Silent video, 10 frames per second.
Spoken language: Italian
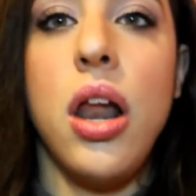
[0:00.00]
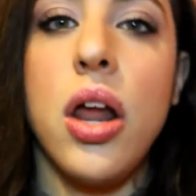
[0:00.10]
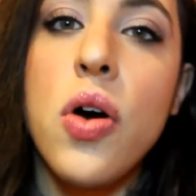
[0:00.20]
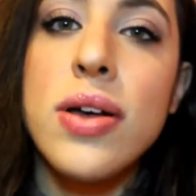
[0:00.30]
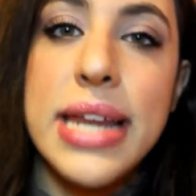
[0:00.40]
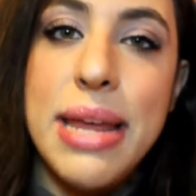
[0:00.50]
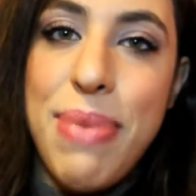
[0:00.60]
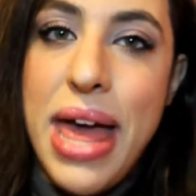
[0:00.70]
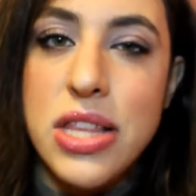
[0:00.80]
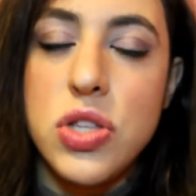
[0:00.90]
Allora, cosa ne
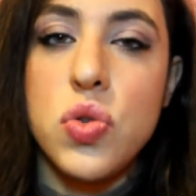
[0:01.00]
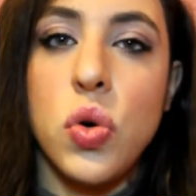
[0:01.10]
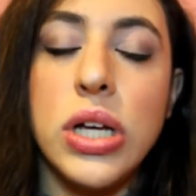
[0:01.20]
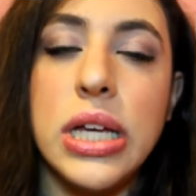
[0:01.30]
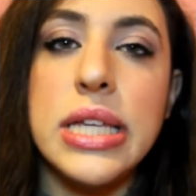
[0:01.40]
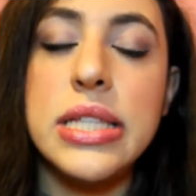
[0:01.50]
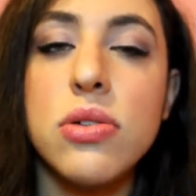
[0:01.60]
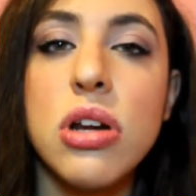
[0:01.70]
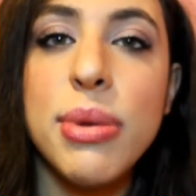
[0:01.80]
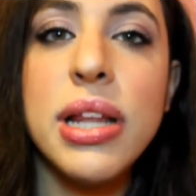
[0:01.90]
penso? Eh,
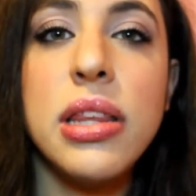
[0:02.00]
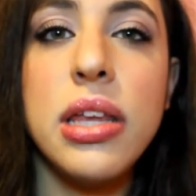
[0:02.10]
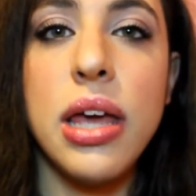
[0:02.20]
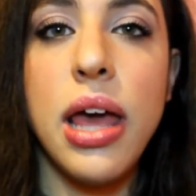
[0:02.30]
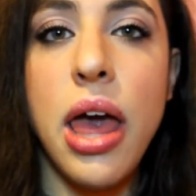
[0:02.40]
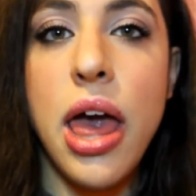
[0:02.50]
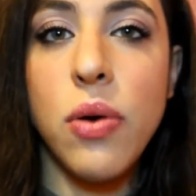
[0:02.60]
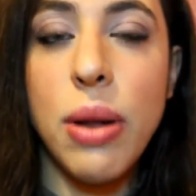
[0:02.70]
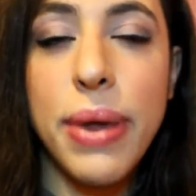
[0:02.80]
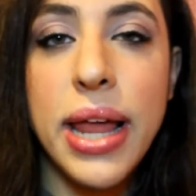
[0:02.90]
sicuramente è
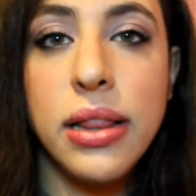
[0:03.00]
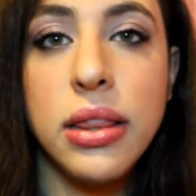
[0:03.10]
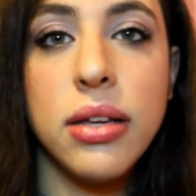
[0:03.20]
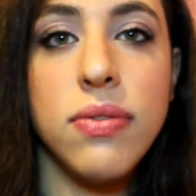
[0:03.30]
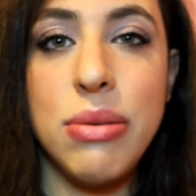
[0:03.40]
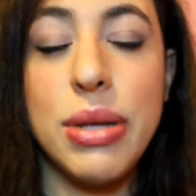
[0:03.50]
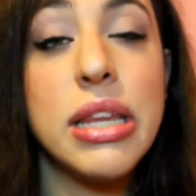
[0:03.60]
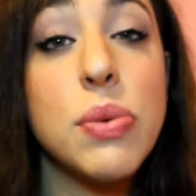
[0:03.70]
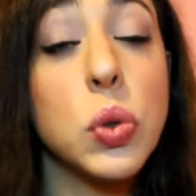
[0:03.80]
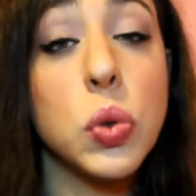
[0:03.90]
una palette
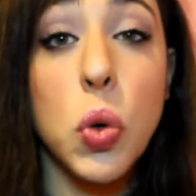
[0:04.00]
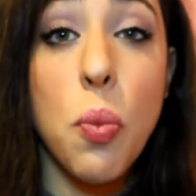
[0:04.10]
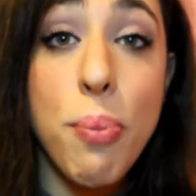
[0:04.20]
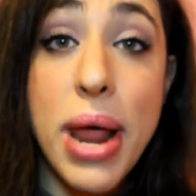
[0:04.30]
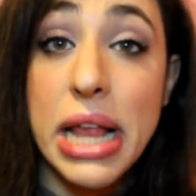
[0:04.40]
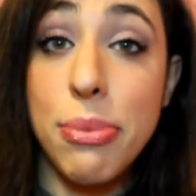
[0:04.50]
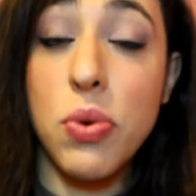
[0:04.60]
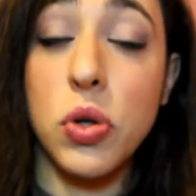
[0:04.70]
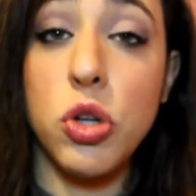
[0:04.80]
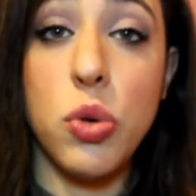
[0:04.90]
veramente molto completa per
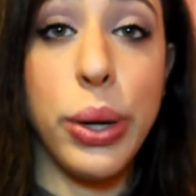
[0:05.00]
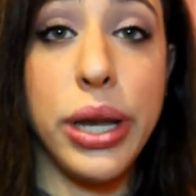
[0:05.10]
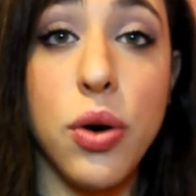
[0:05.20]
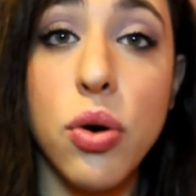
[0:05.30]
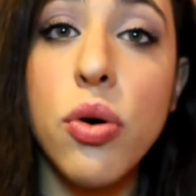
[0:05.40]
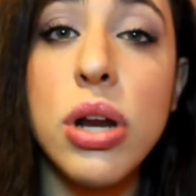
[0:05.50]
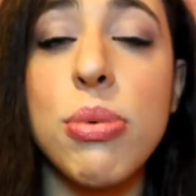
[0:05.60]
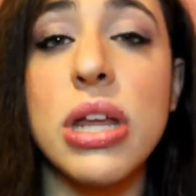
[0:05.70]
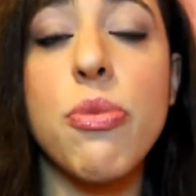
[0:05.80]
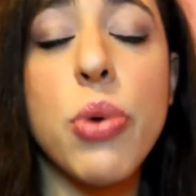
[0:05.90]
quanto riguarda i colori
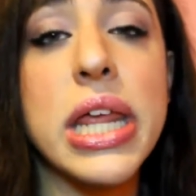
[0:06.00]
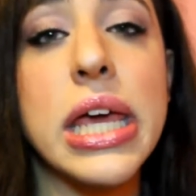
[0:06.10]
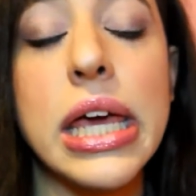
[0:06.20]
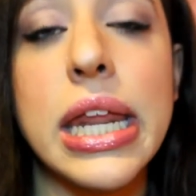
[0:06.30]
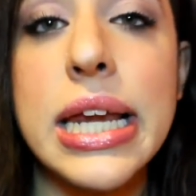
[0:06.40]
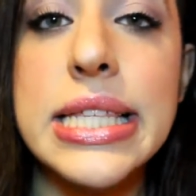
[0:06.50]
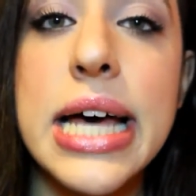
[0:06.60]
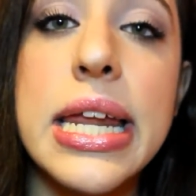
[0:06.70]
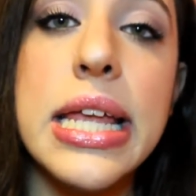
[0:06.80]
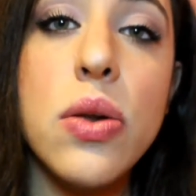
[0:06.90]
perché potete
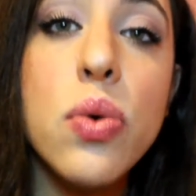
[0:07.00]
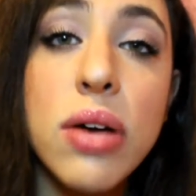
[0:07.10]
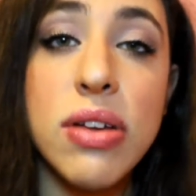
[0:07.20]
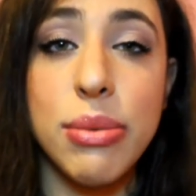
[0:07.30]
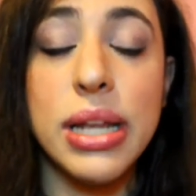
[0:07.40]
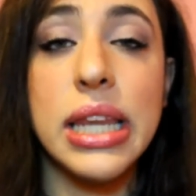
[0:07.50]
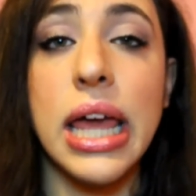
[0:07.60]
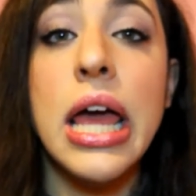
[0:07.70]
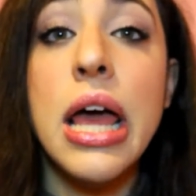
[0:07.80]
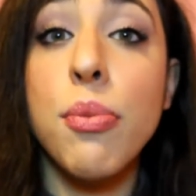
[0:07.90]
realizzare dei look
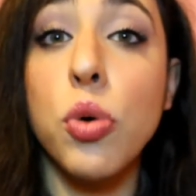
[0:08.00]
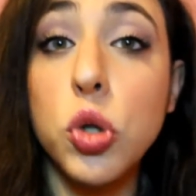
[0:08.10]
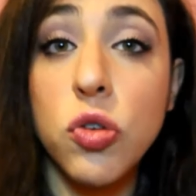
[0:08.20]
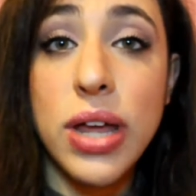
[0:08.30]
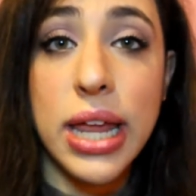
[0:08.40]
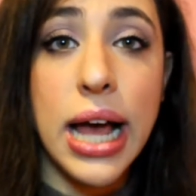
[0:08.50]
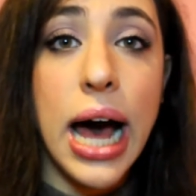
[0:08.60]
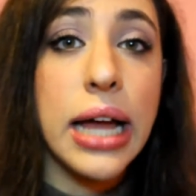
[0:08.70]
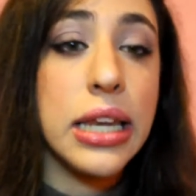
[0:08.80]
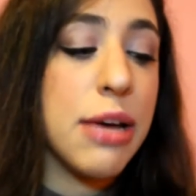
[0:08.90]
veramente molto
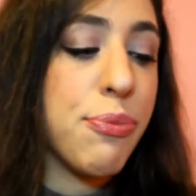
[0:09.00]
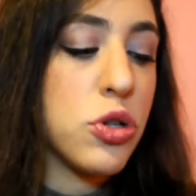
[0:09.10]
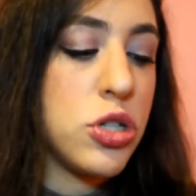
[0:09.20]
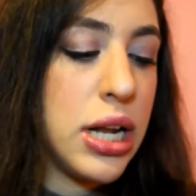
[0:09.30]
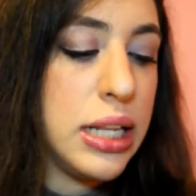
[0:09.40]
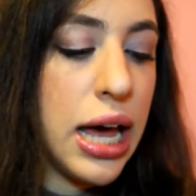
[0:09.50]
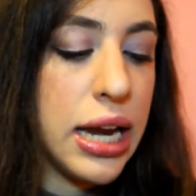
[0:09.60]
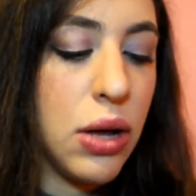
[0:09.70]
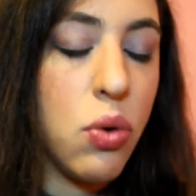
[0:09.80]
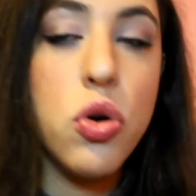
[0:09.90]
variegati che possono
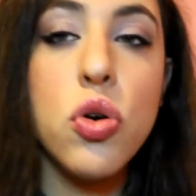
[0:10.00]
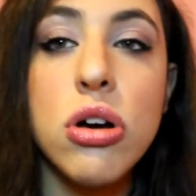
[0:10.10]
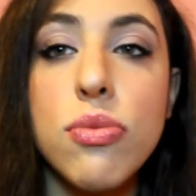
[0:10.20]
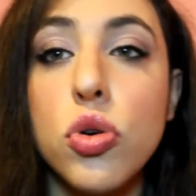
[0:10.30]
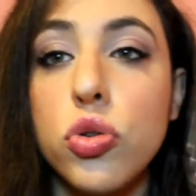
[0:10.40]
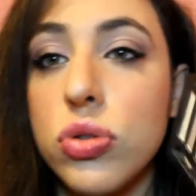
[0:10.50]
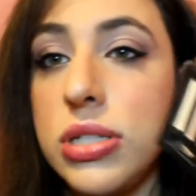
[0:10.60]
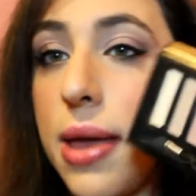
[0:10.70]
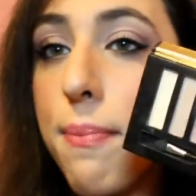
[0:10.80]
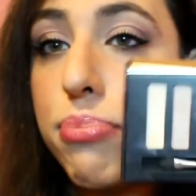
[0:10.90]
andare da un look molto
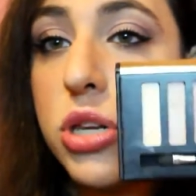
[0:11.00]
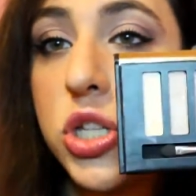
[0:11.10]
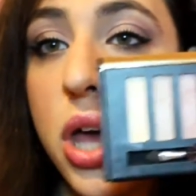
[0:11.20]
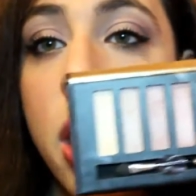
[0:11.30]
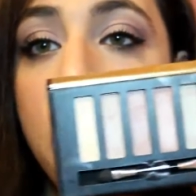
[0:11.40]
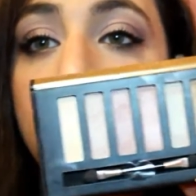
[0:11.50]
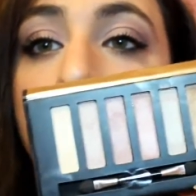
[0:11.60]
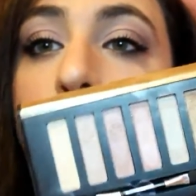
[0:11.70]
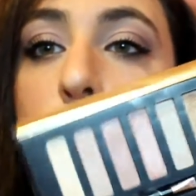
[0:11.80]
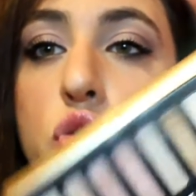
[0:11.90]
semplice
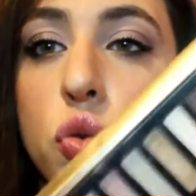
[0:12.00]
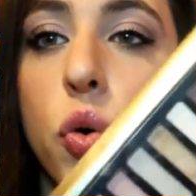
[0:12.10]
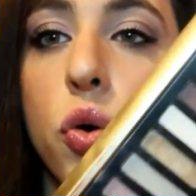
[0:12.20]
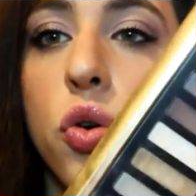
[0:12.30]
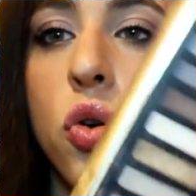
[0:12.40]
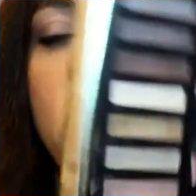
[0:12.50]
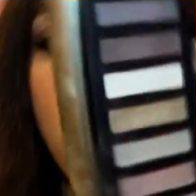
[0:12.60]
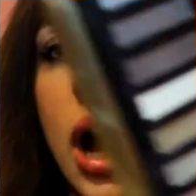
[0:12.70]
da giorno